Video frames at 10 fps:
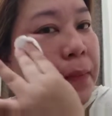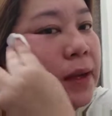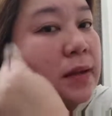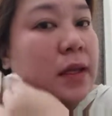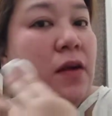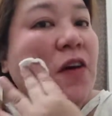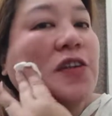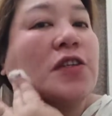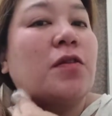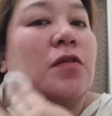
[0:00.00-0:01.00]

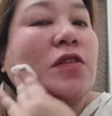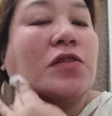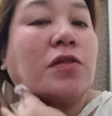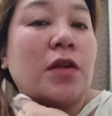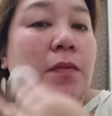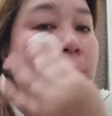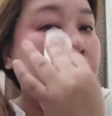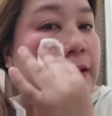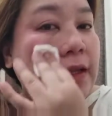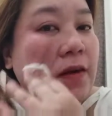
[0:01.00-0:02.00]
pangnegosyo kung gusto niyo pong
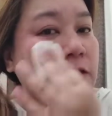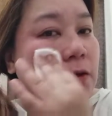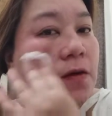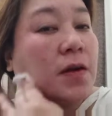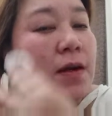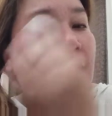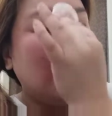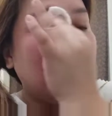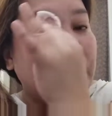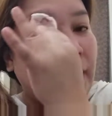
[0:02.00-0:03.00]
magnegosyo
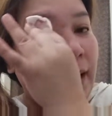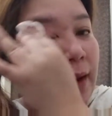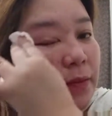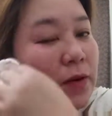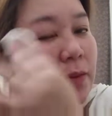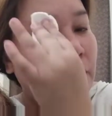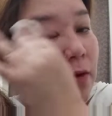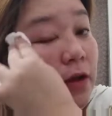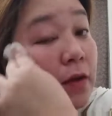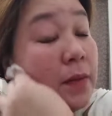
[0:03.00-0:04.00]
at makakamura po
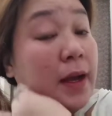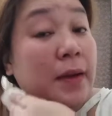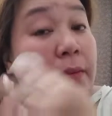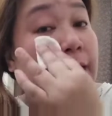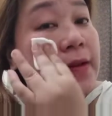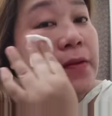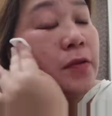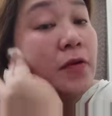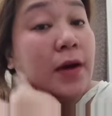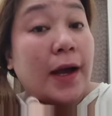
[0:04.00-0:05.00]
kayo, ma-avail niyo
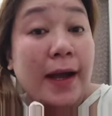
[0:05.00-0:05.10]
po.